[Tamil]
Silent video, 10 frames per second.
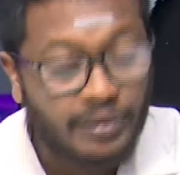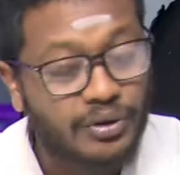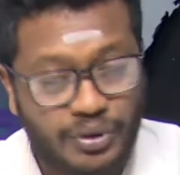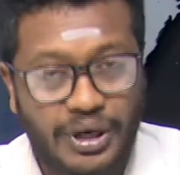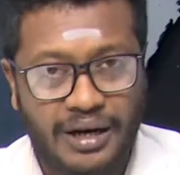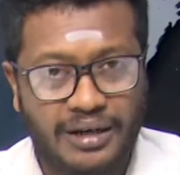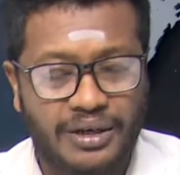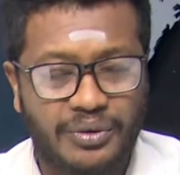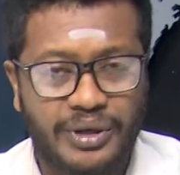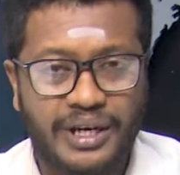
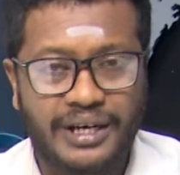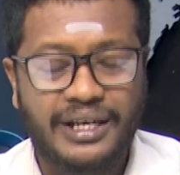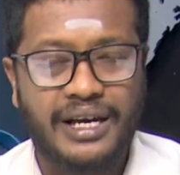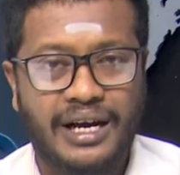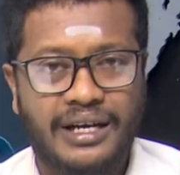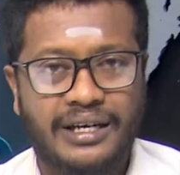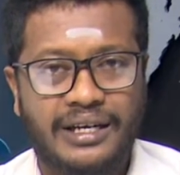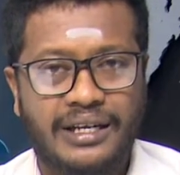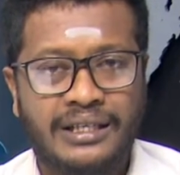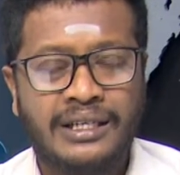தொற்றாளர்களுடைய எண்ணிக்கையாக
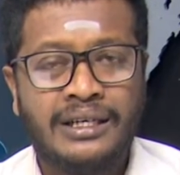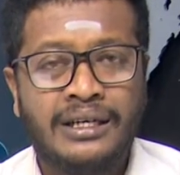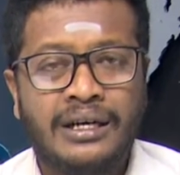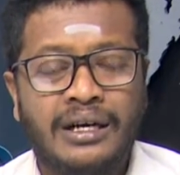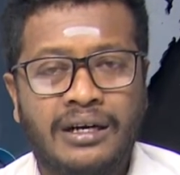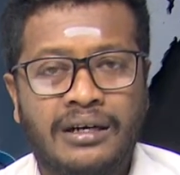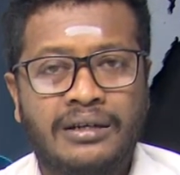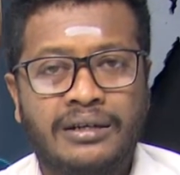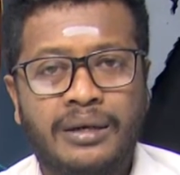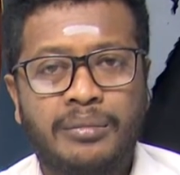இருக்கிறது
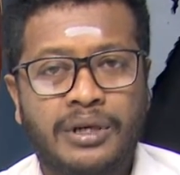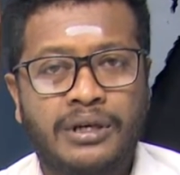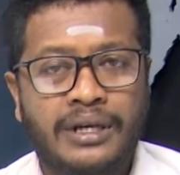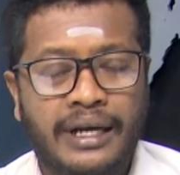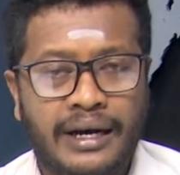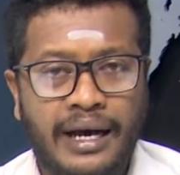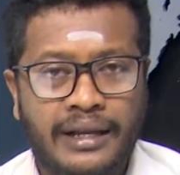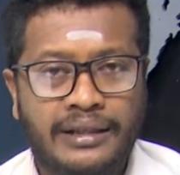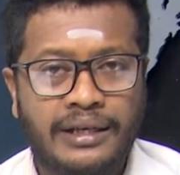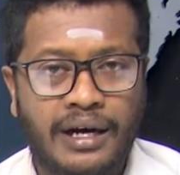
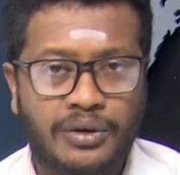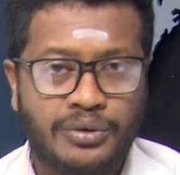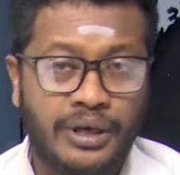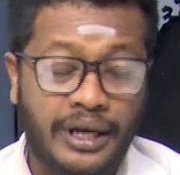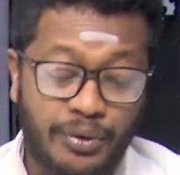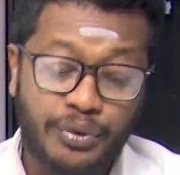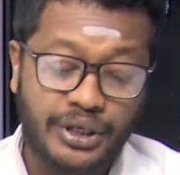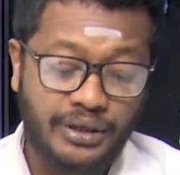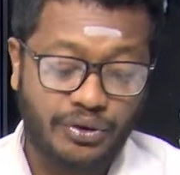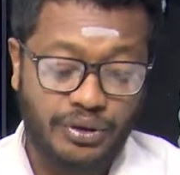இரண்டாயிரத்தி நானூற்றி
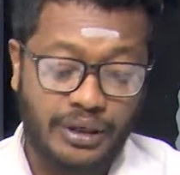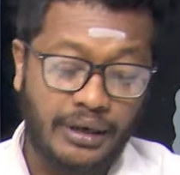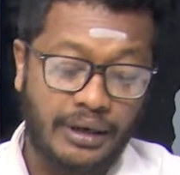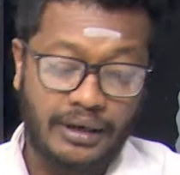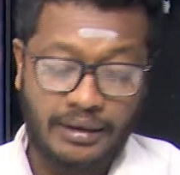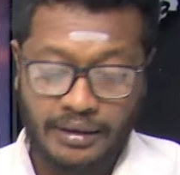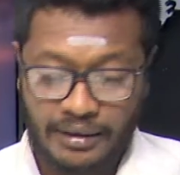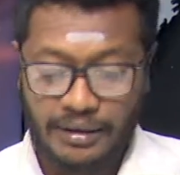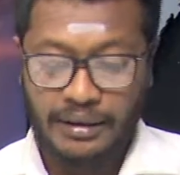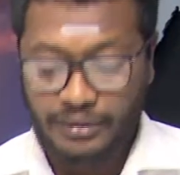இருநூற்றி சொச்ச
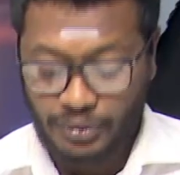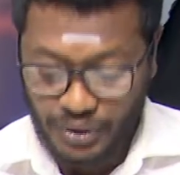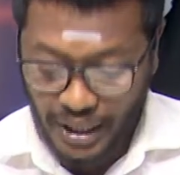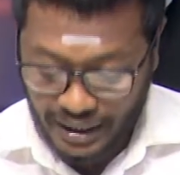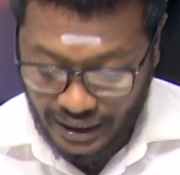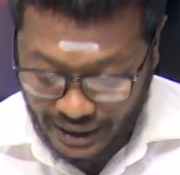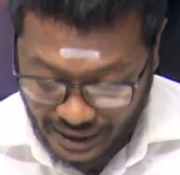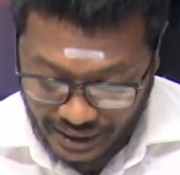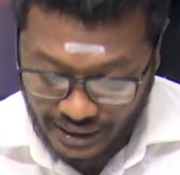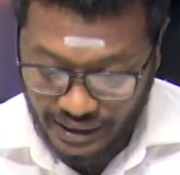தொற்றாளர்கள்
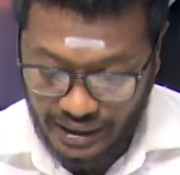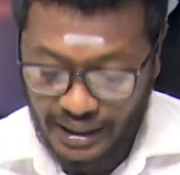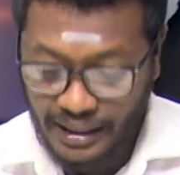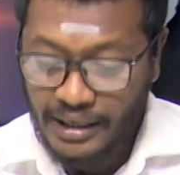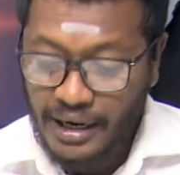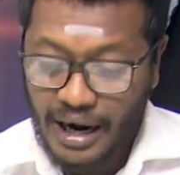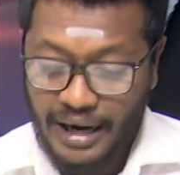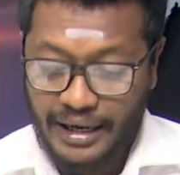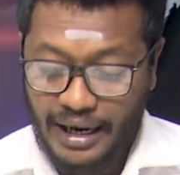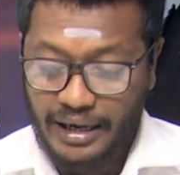நேற்றைய தினத்திலே
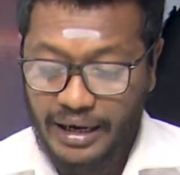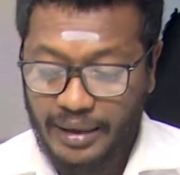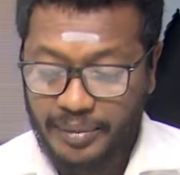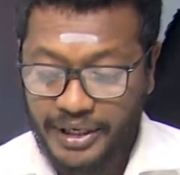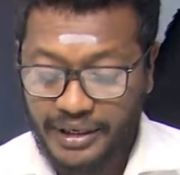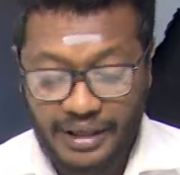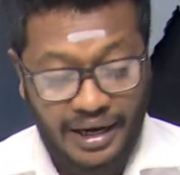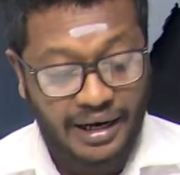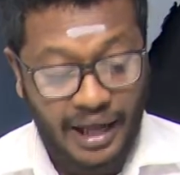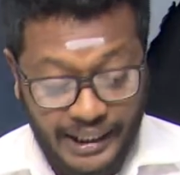அடையாளம்
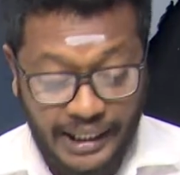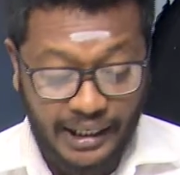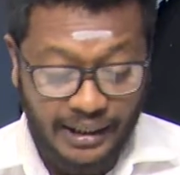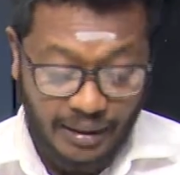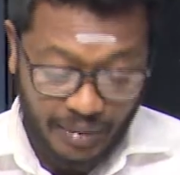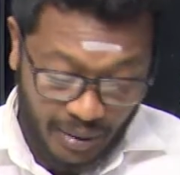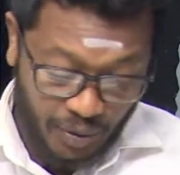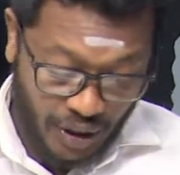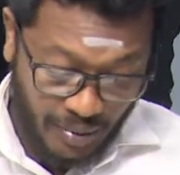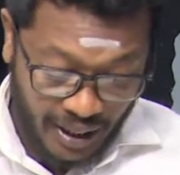காணப்பட்டிருந்தார்கள் அதே நேரத்தில் மிக
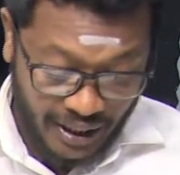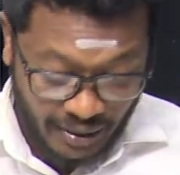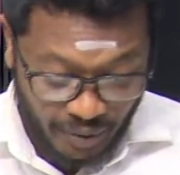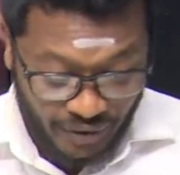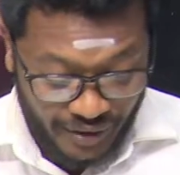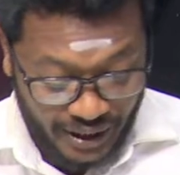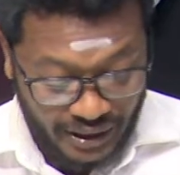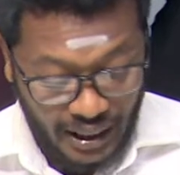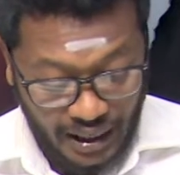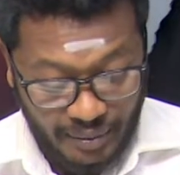முக்கியமாக இன்னுமொரு
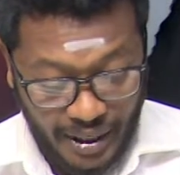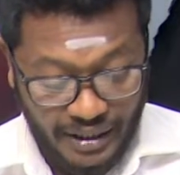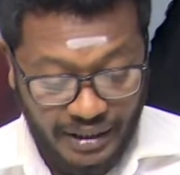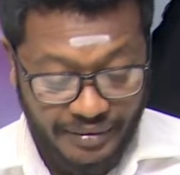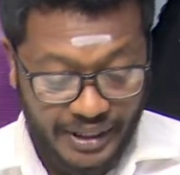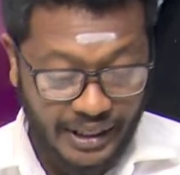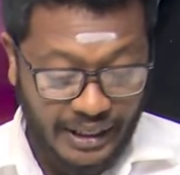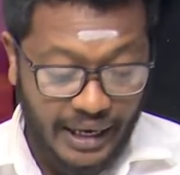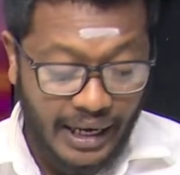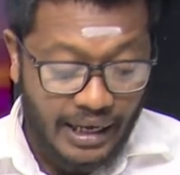விடயத்தை நாங்கள் பார்க்கின்ற
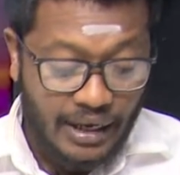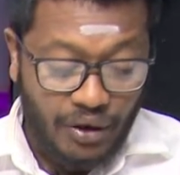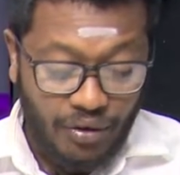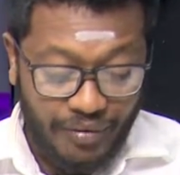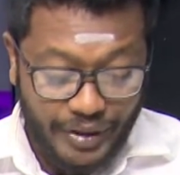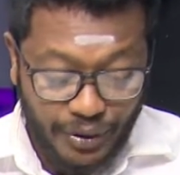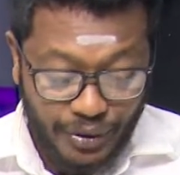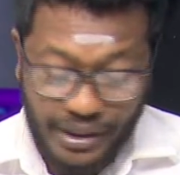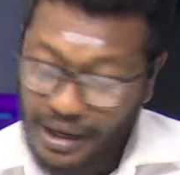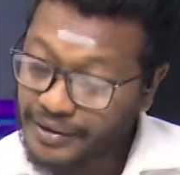வேளையிலேயே கோவிட்
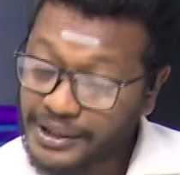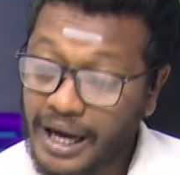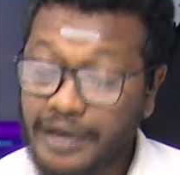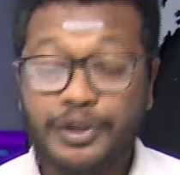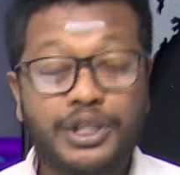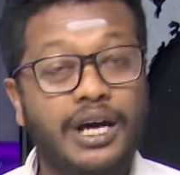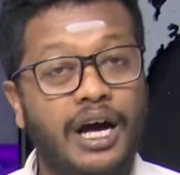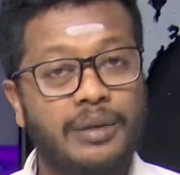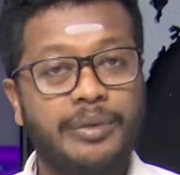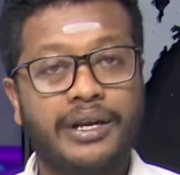தொற்றினால் வந்து அறுபத்தி
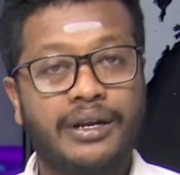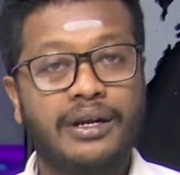ஆறு பேர்